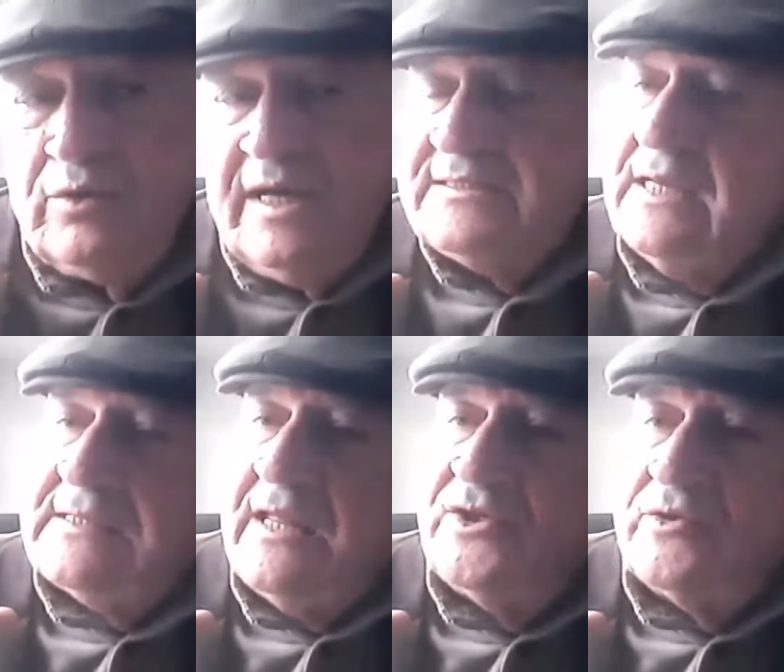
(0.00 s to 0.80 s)
burguesa
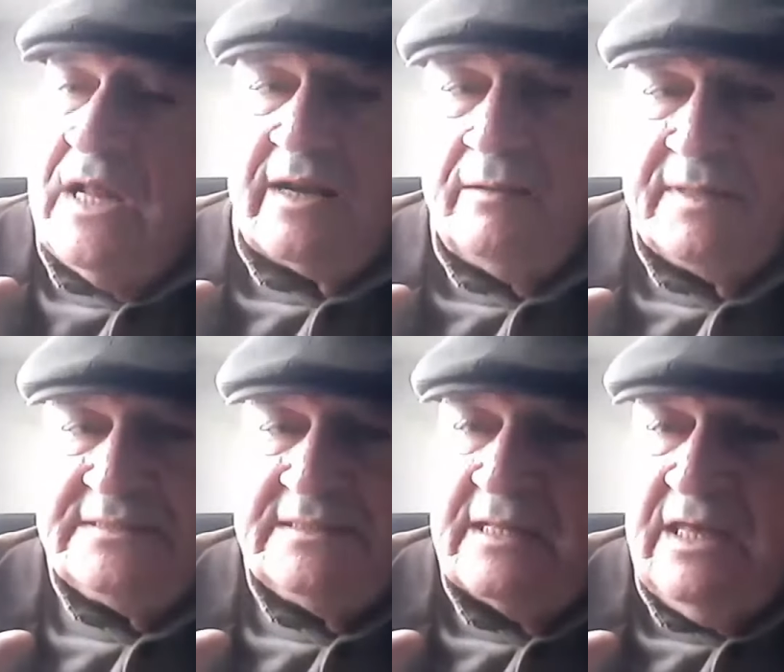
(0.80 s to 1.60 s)
tradicional
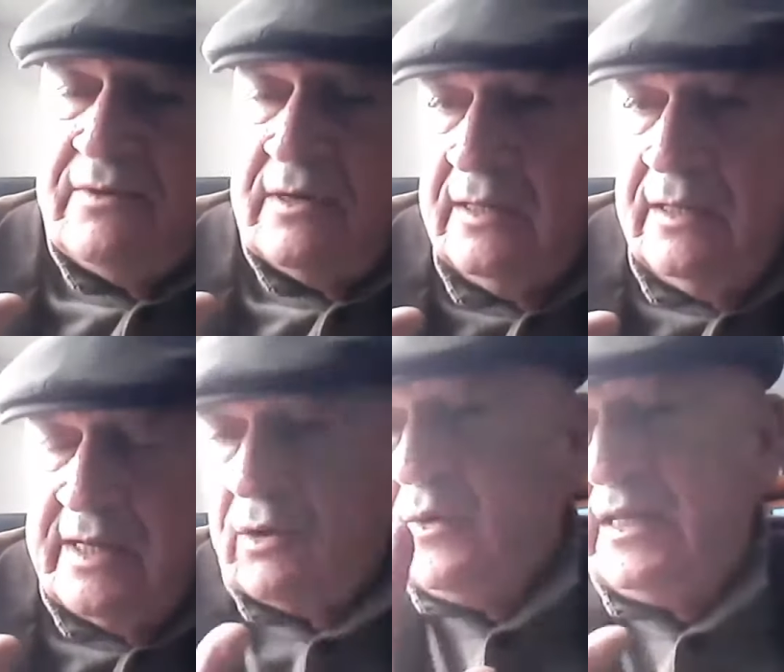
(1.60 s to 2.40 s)
representativa.
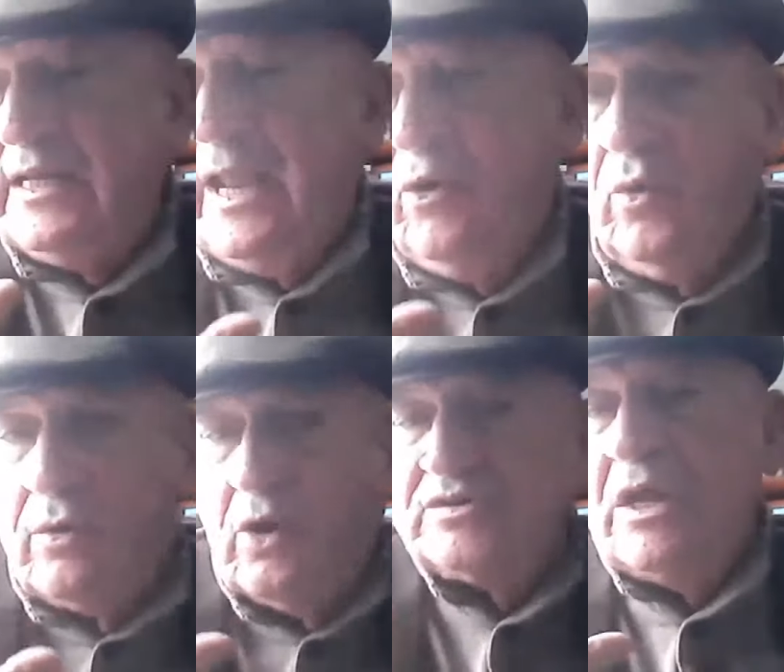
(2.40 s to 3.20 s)
Recuerde que
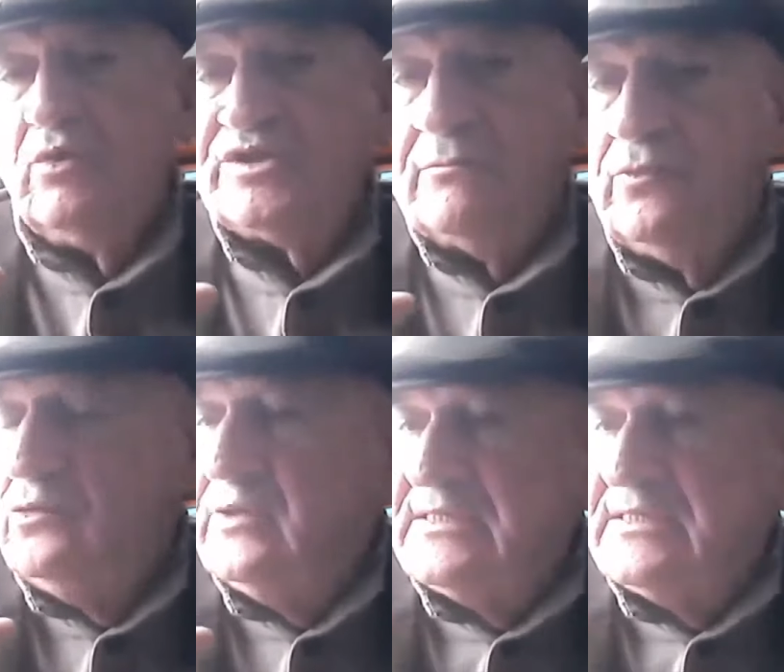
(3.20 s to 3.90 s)
Rosa Luxemburgo